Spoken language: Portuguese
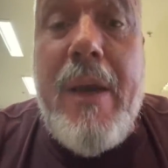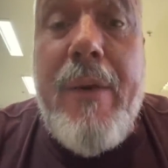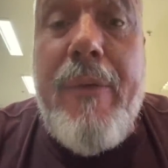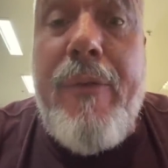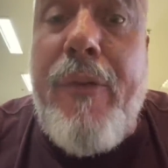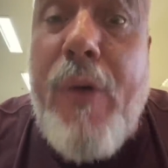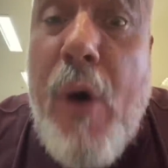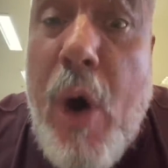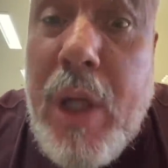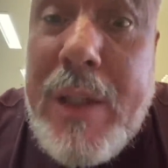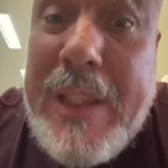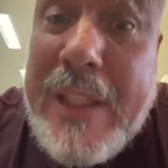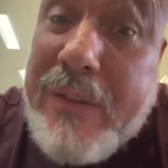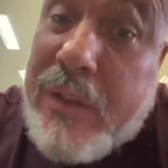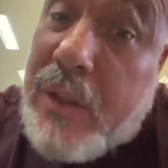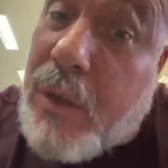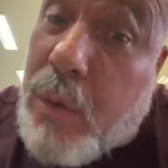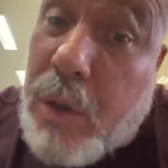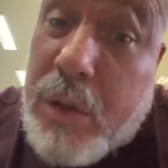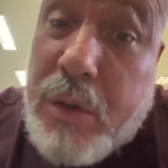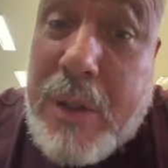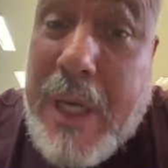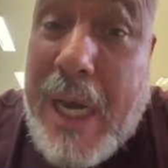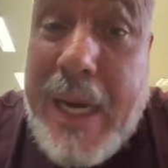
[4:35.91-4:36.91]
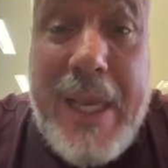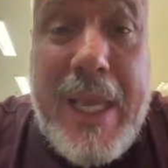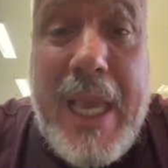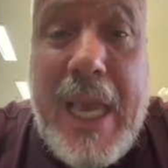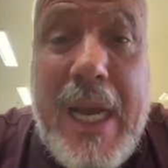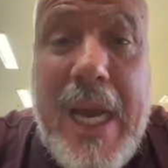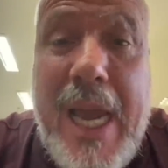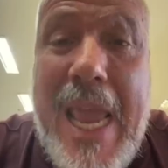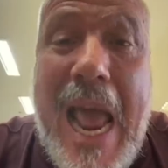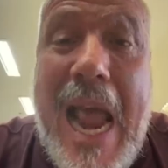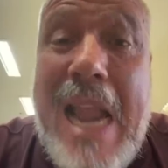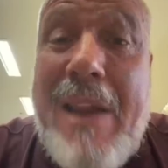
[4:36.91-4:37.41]
Foda-se quanto o cara quer
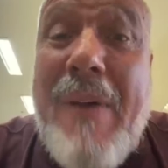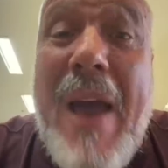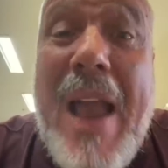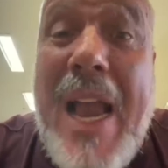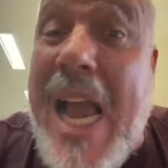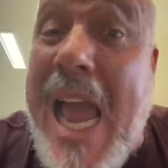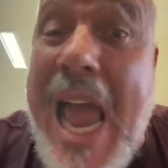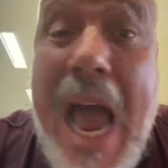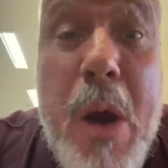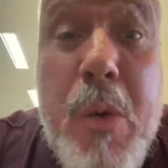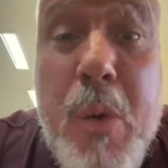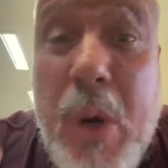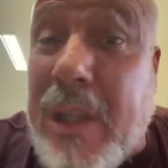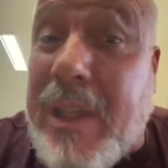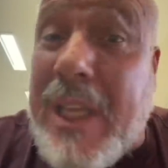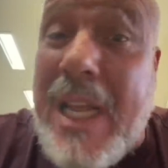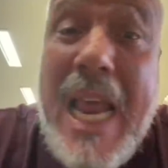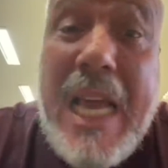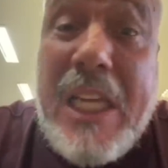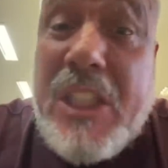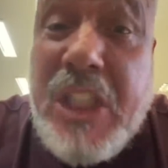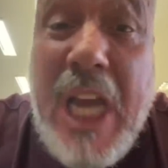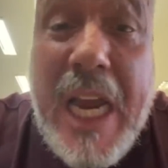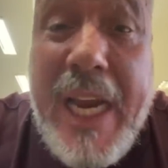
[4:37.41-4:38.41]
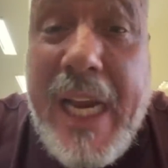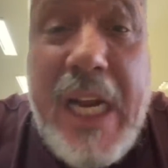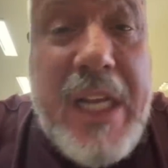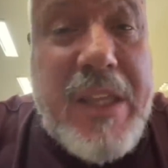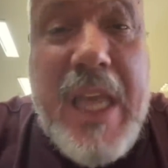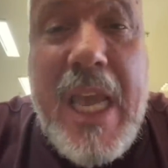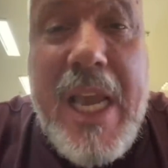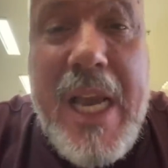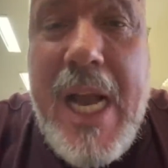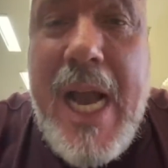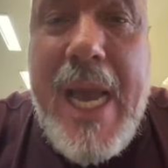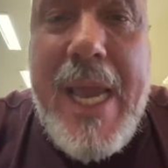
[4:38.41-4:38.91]
ganhar. Ele vai ganhar o quanto ele achar que ele
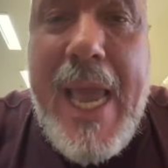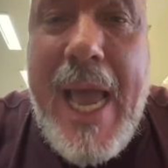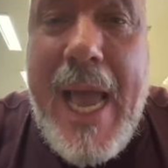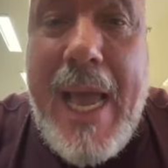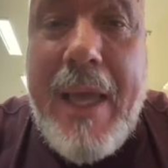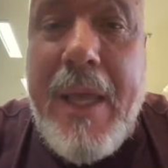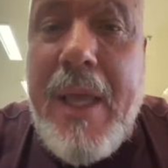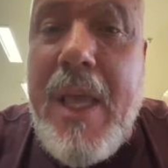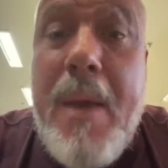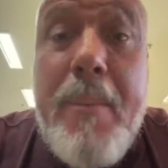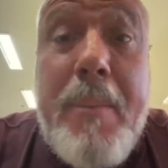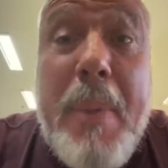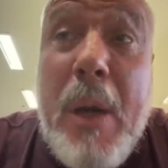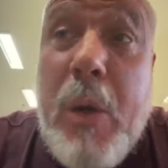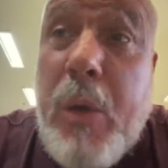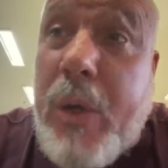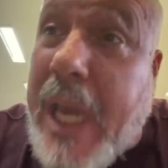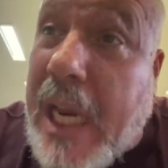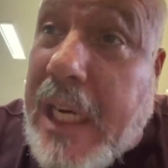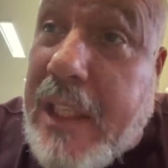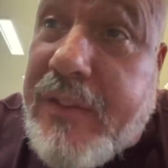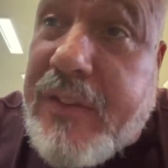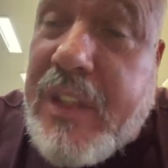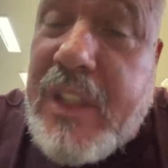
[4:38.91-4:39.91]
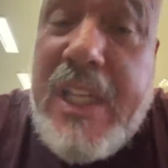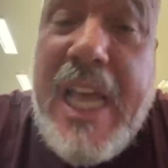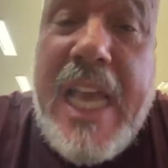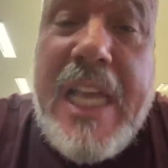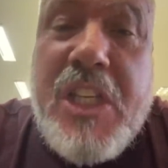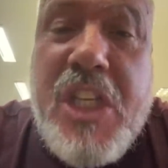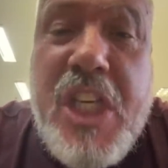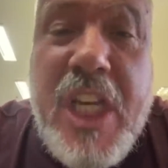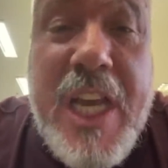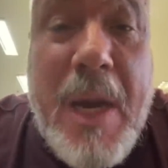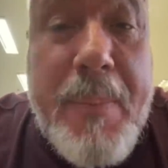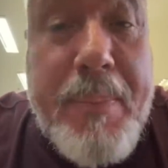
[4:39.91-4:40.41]
tem que ganhar. Pelo que ele se
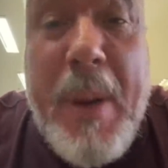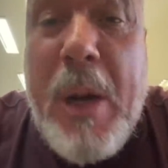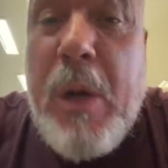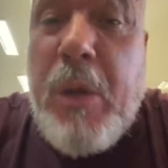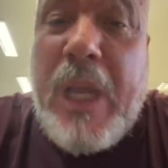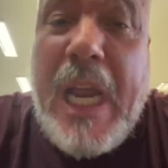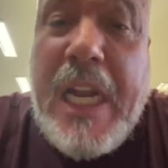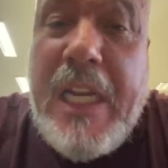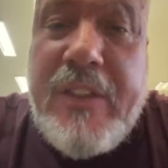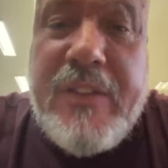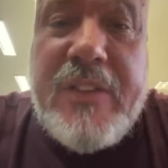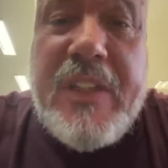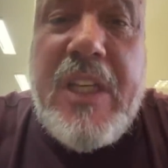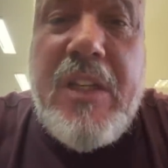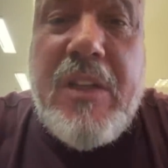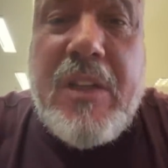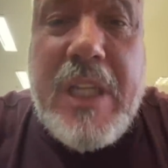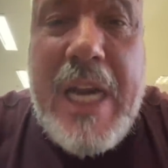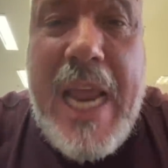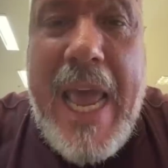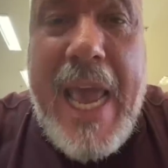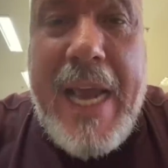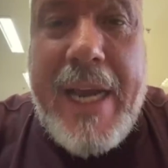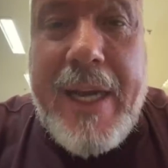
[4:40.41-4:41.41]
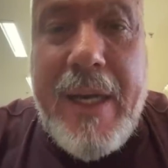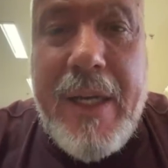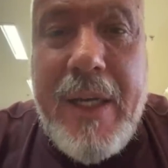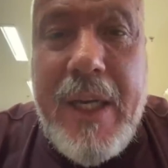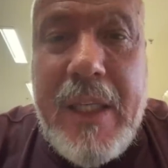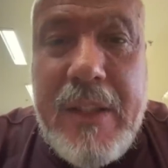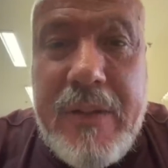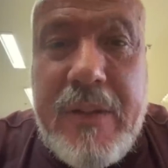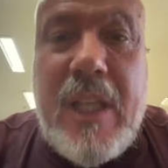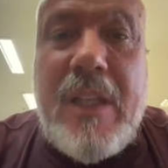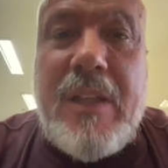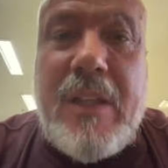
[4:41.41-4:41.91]
dedica, pelo que ele se
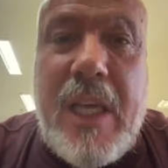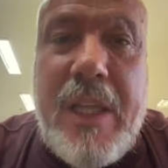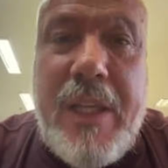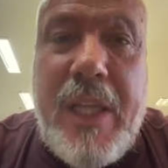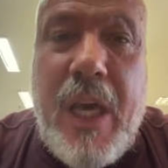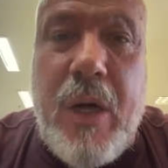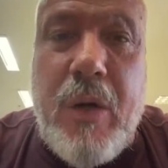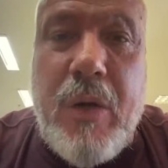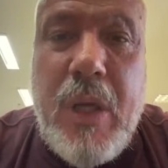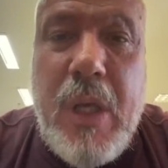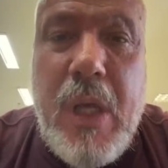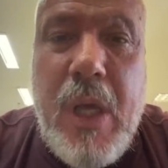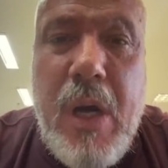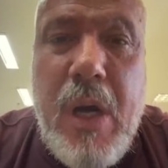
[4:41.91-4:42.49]
entrega. Você entendeu?